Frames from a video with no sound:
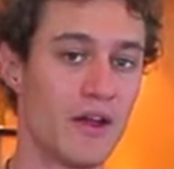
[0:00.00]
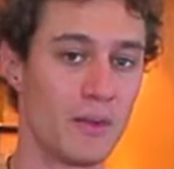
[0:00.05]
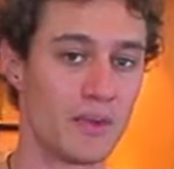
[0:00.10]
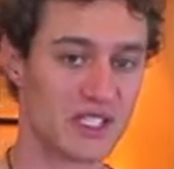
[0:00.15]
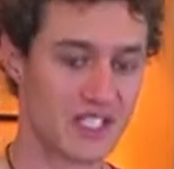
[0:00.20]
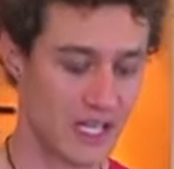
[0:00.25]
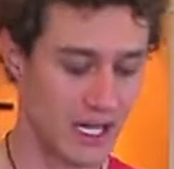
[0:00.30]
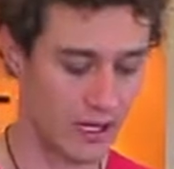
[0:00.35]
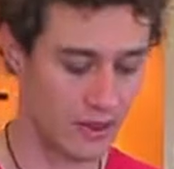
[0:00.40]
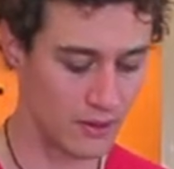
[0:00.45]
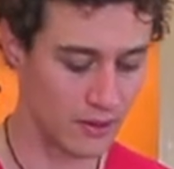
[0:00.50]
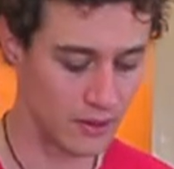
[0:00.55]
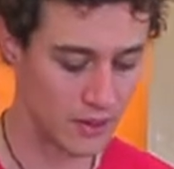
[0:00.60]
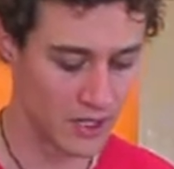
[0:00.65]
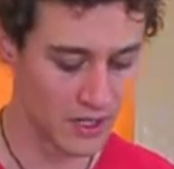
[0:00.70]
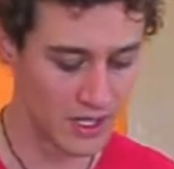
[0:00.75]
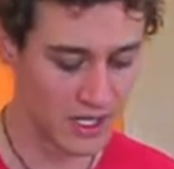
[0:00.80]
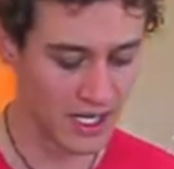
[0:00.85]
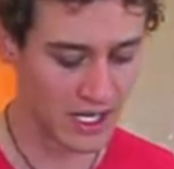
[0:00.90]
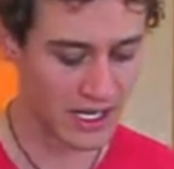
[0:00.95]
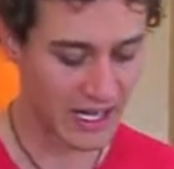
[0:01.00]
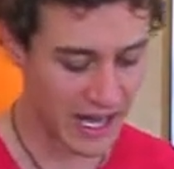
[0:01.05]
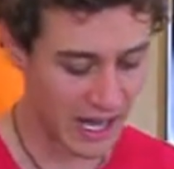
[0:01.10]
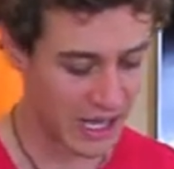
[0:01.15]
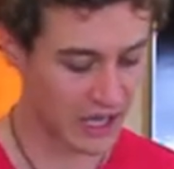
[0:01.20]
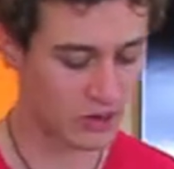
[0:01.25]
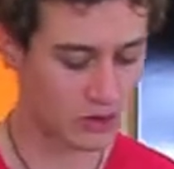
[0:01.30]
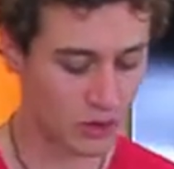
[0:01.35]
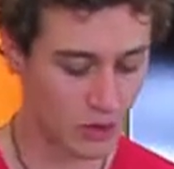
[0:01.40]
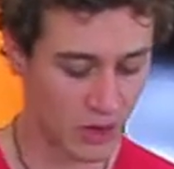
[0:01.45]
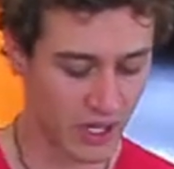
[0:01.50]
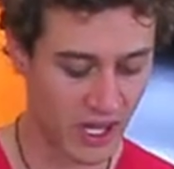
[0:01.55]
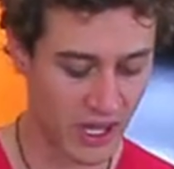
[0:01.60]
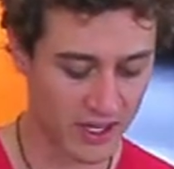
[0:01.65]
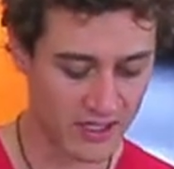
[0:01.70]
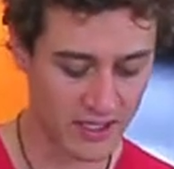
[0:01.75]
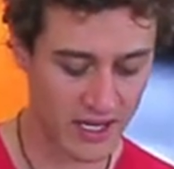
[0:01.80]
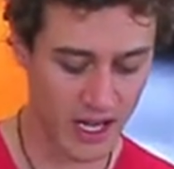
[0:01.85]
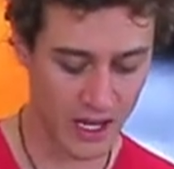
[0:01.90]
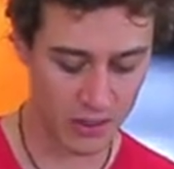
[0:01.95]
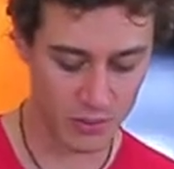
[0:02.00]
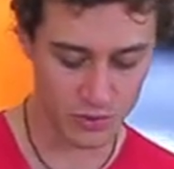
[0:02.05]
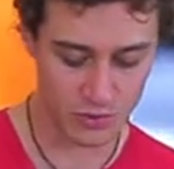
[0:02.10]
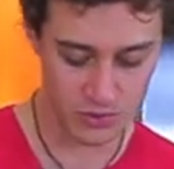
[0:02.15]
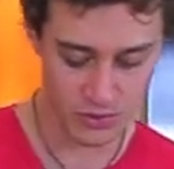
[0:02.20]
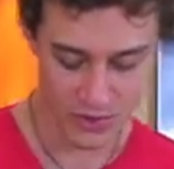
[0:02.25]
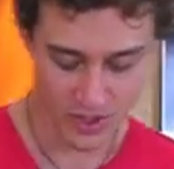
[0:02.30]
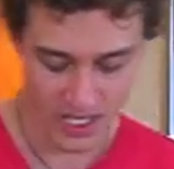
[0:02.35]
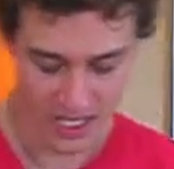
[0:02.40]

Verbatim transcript: a pescado, que es lo que deseamos.